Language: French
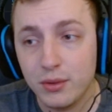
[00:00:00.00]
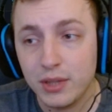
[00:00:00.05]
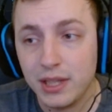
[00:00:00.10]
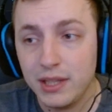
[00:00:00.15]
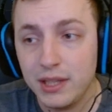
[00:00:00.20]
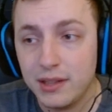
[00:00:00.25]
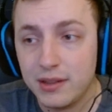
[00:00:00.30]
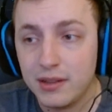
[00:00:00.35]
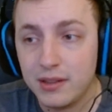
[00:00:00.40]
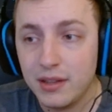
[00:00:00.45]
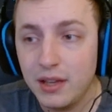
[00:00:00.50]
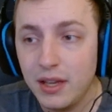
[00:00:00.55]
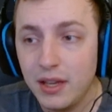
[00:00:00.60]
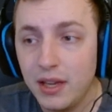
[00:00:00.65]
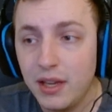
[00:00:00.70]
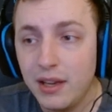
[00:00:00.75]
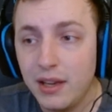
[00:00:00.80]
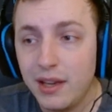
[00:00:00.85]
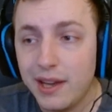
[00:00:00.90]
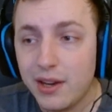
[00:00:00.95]
crit,
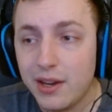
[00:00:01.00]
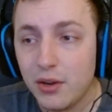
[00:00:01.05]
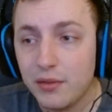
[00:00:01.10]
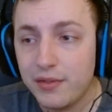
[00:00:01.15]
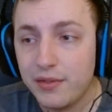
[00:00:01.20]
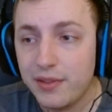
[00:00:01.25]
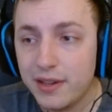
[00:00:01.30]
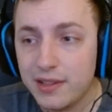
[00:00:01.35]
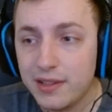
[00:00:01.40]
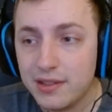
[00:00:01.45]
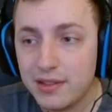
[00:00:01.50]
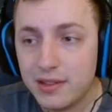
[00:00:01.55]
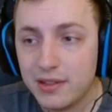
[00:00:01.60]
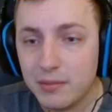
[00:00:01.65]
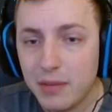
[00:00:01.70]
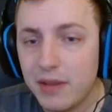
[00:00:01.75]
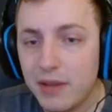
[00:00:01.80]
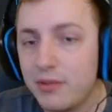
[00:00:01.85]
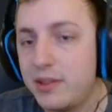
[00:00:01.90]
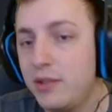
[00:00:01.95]
et qu'en face,
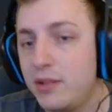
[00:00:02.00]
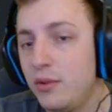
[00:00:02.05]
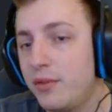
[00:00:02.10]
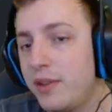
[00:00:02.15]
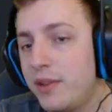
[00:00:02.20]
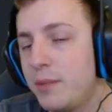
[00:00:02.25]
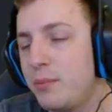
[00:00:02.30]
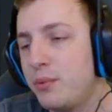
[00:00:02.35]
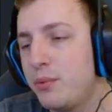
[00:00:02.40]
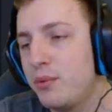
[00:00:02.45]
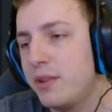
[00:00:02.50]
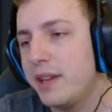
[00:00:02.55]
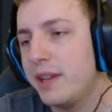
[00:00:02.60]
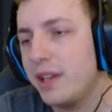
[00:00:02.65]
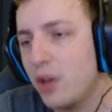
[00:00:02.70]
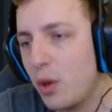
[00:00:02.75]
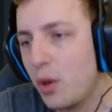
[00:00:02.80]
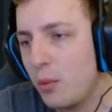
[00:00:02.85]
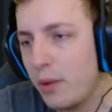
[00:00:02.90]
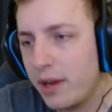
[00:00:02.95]
bah, si vous faites plus de
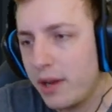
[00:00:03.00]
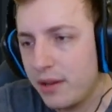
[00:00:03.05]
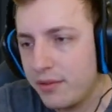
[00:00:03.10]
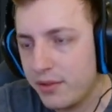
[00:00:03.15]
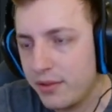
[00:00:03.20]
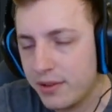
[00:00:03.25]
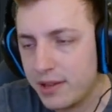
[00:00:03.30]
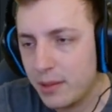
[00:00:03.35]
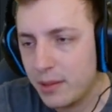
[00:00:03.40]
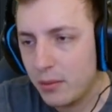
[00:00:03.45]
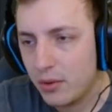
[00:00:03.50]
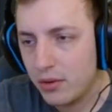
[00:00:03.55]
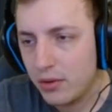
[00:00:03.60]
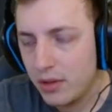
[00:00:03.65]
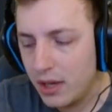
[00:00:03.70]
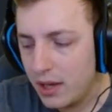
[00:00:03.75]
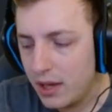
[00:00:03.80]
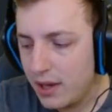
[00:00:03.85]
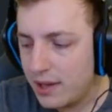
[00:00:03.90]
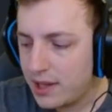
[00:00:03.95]
dégâts en moyenne forcément,
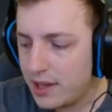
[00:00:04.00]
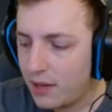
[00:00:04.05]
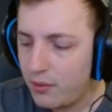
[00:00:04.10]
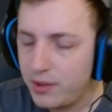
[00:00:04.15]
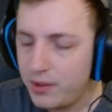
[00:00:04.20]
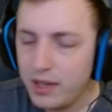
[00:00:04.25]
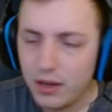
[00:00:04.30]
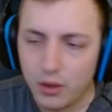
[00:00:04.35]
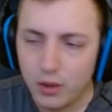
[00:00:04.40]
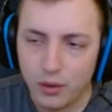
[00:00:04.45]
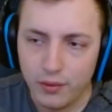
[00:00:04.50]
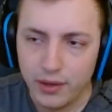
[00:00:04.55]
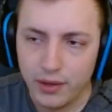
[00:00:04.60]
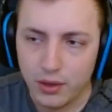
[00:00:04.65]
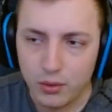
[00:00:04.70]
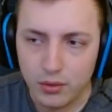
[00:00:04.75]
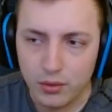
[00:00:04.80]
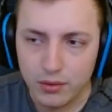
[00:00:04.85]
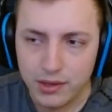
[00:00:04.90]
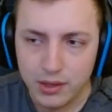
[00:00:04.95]
ça veut dire
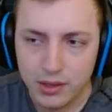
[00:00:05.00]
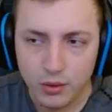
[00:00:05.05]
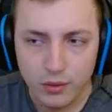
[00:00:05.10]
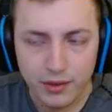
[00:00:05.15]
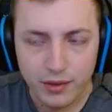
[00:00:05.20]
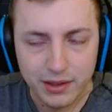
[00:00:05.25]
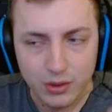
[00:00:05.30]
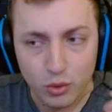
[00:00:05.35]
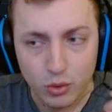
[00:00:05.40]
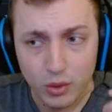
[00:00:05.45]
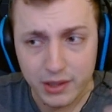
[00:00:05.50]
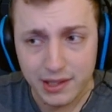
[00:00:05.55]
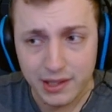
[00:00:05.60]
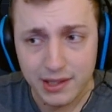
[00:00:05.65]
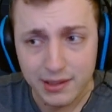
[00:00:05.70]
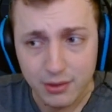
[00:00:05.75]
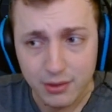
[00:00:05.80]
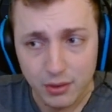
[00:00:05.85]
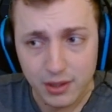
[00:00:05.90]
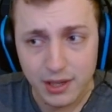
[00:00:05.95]
qu'environ, si vous faites 3
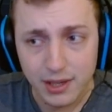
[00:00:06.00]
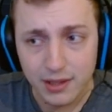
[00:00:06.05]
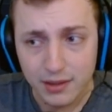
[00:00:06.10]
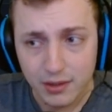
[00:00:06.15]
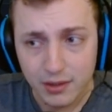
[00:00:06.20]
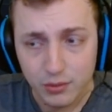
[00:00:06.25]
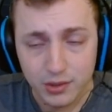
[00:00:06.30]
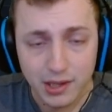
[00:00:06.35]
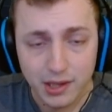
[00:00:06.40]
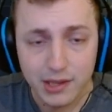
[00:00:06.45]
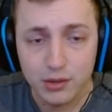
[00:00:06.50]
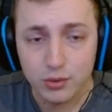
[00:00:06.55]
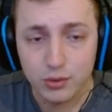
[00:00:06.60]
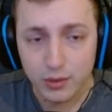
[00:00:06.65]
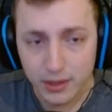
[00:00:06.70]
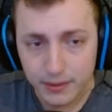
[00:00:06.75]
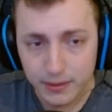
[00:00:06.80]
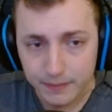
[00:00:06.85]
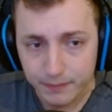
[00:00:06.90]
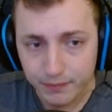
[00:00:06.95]
crits sur 4, vous allez
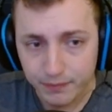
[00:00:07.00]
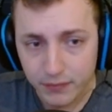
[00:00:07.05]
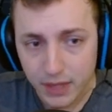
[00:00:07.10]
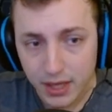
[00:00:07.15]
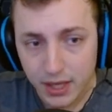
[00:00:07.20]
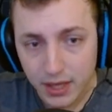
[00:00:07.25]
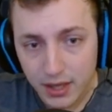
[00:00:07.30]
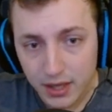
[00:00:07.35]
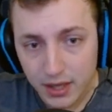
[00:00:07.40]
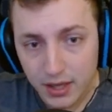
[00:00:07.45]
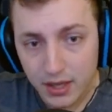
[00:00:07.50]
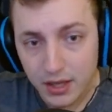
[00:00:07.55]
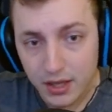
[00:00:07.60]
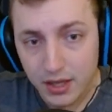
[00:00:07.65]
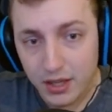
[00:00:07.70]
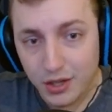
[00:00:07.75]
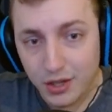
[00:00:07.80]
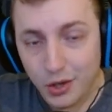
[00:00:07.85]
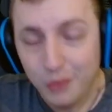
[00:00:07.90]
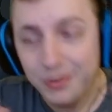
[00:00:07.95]
tuer.
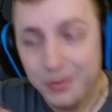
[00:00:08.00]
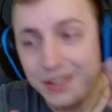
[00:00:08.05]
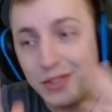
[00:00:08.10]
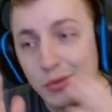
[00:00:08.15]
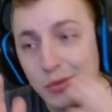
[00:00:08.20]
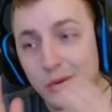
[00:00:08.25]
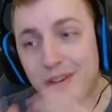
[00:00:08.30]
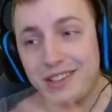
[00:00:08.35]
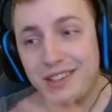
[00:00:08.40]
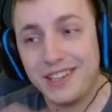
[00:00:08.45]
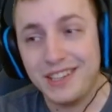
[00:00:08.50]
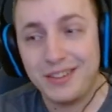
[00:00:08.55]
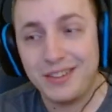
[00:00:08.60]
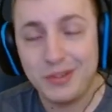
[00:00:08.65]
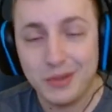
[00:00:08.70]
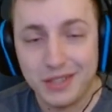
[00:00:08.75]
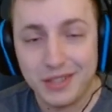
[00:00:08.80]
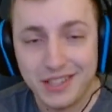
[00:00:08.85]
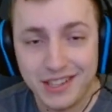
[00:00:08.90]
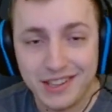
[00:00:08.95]
En fait, 3 crits
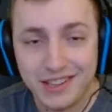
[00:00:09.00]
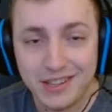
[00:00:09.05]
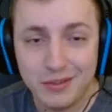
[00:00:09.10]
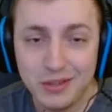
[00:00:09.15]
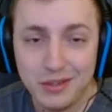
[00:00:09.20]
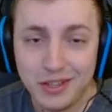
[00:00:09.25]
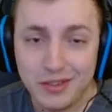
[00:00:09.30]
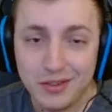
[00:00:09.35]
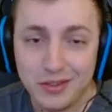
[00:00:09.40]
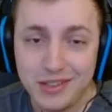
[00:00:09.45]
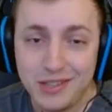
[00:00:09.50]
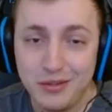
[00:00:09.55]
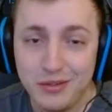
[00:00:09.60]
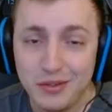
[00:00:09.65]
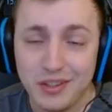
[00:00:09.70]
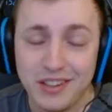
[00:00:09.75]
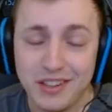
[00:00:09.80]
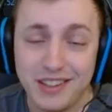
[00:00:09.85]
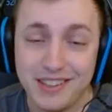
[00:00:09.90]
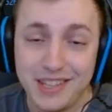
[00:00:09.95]
sur 4, ça veut dire que si vous
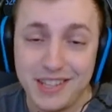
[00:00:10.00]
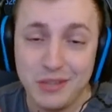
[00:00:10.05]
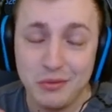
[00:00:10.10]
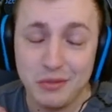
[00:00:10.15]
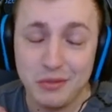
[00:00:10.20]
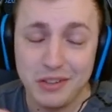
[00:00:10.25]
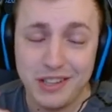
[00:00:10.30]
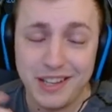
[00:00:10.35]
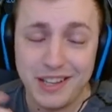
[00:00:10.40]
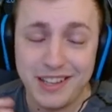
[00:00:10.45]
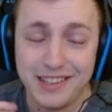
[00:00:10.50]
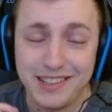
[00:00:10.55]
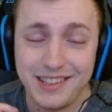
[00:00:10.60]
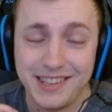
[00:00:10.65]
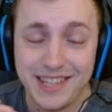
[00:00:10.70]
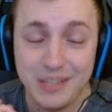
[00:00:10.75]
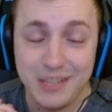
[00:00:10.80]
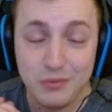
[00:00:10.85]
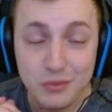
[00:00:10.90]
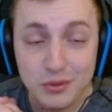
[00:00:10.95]
en, si vous
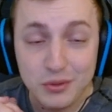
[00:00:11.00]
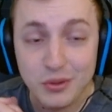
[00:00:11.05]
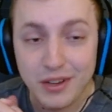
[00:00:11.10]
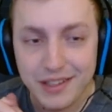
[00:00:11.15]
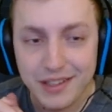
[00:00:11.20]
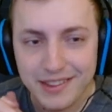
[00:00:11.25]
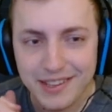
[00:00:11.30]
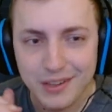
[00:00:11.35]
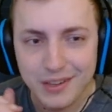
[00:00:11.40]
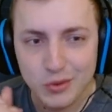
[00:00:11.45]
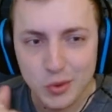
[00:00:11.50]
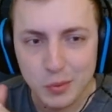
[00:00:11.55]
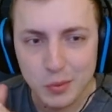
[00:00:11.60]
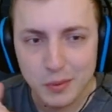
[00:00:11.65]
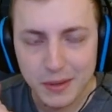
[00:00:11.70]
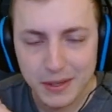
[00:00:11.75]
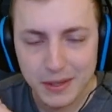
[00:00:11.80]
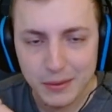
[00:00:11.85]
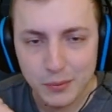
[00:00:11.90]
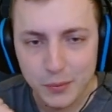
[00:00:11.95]
si vous en ratez 2,
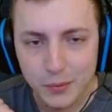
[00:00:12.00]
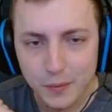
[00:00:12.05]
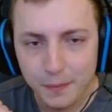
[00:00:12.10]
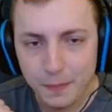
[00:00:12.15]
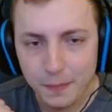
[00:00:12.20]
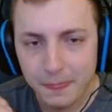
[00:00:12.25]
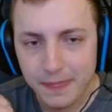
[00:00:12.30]
pardon,